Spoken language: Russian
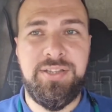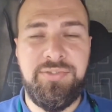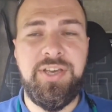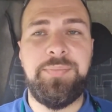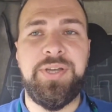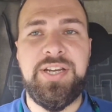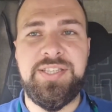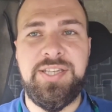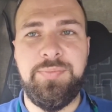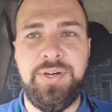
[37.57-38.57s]
Две
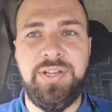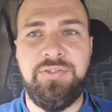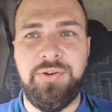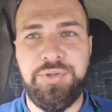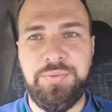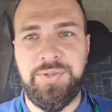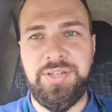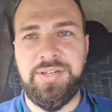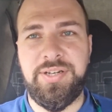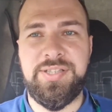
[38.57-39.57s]
операции было, в
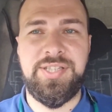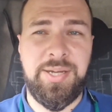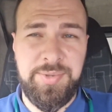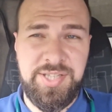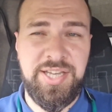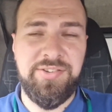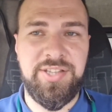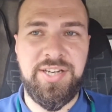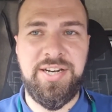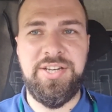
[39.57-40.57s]
общем-то, там ставят
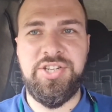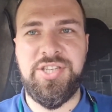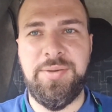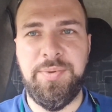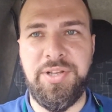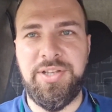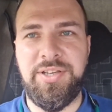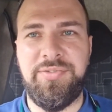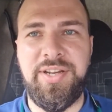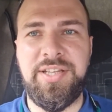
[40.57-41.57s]
хронический
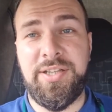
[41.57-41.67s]
пилонефрит.